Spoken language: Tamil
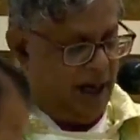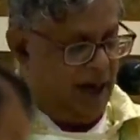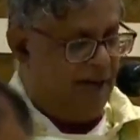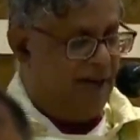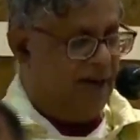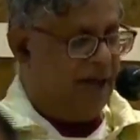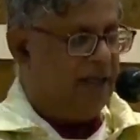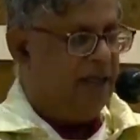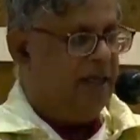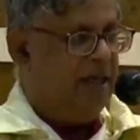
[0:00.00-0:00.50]

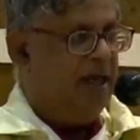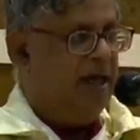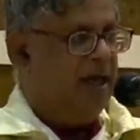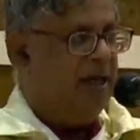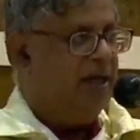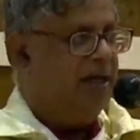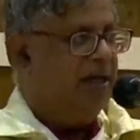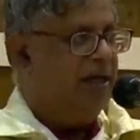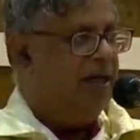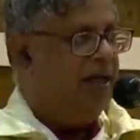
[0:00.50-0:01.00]
அவருக்கு
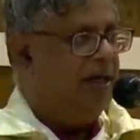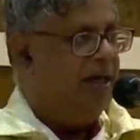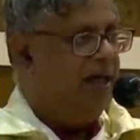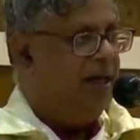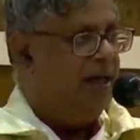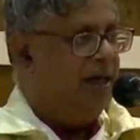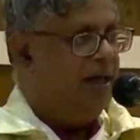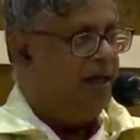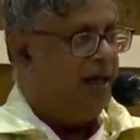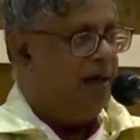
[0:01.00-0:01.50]
நான்
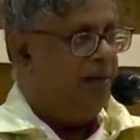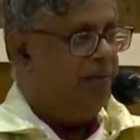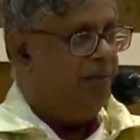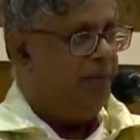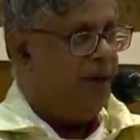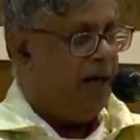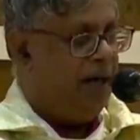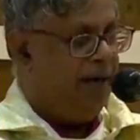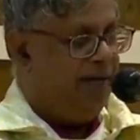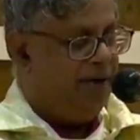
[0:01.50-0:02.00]
நம்
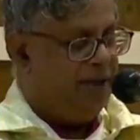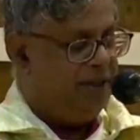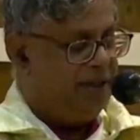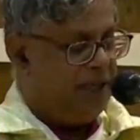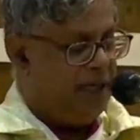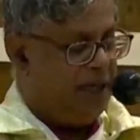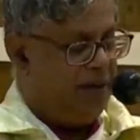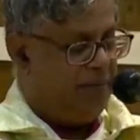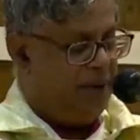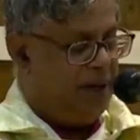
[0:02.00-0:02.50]
அனைவர்
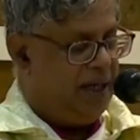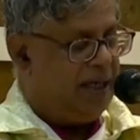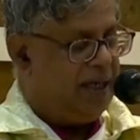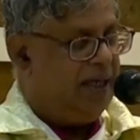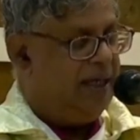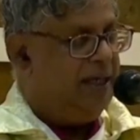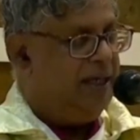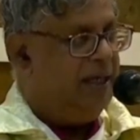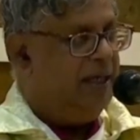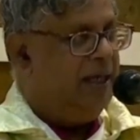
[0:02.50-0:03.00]
சார்பாக
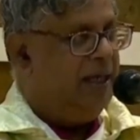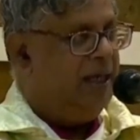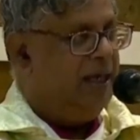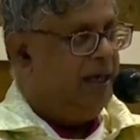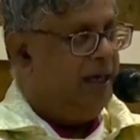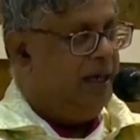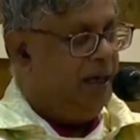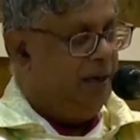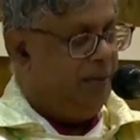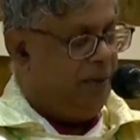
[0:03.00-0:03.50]

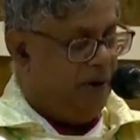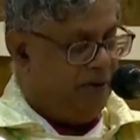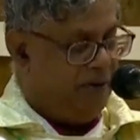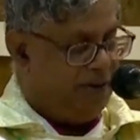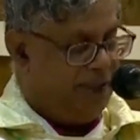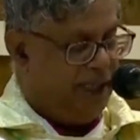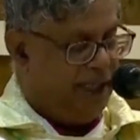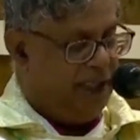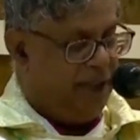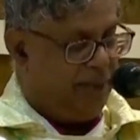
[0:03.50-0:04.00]

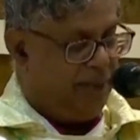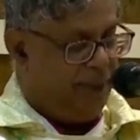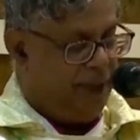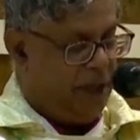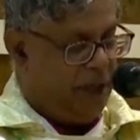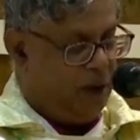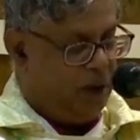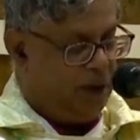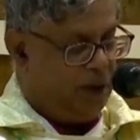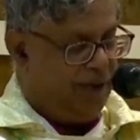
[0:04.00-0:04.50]
அவர் செய்த
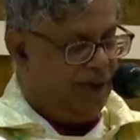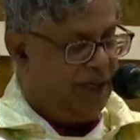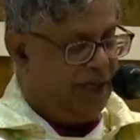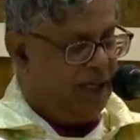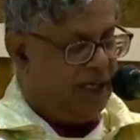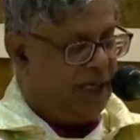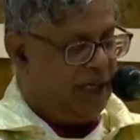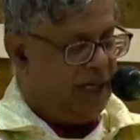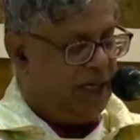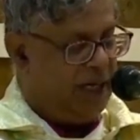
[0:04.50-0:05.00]

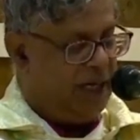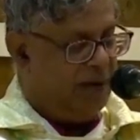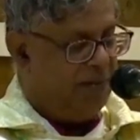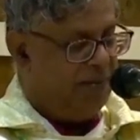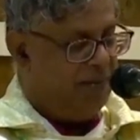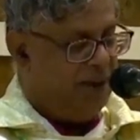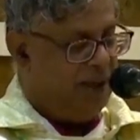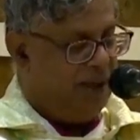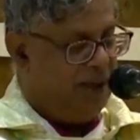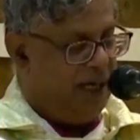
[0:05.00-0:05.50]

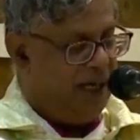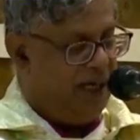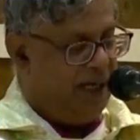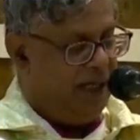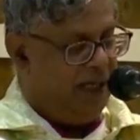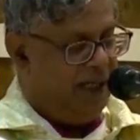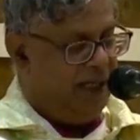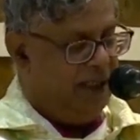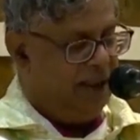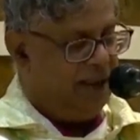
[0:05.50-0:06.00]
பேருதவிகளுக்கெல்லாம்
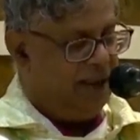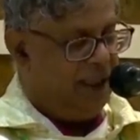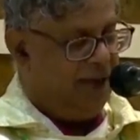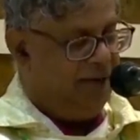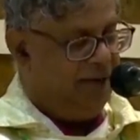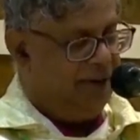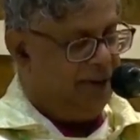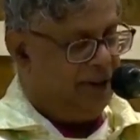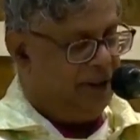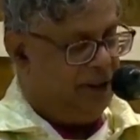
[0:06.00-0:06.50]
நன்றி
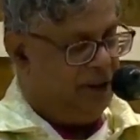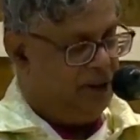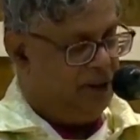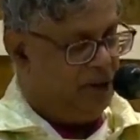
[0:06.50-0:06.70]
தெரிவித்து